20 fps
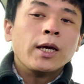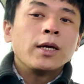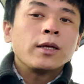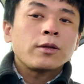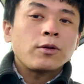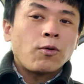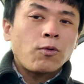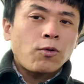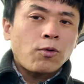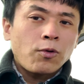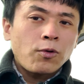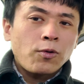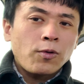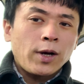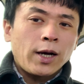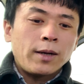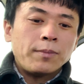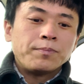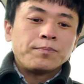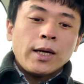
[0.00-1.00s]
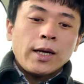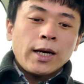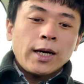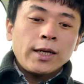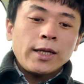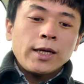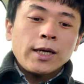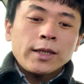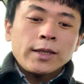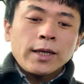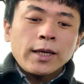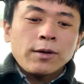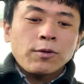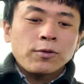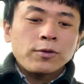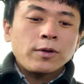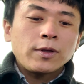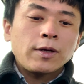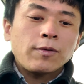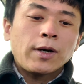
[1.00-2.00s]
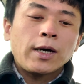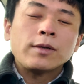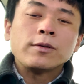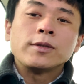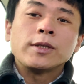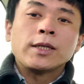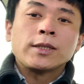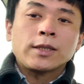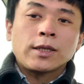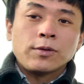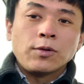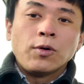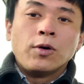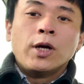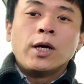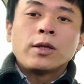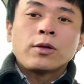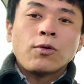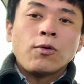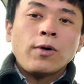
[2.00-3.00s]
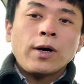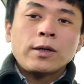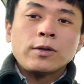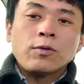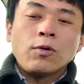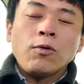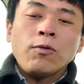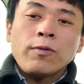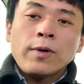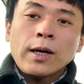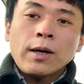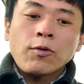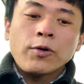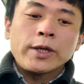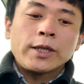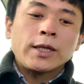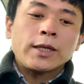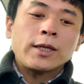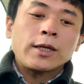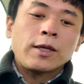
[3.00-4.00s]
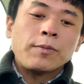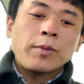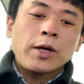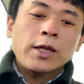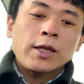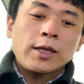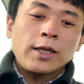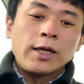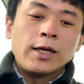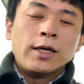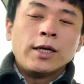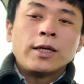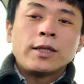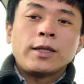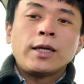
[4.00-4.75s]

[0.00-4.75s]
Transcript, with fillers: ところが、ありがたいことではあるんですけど、とあるオファーをいただきまして、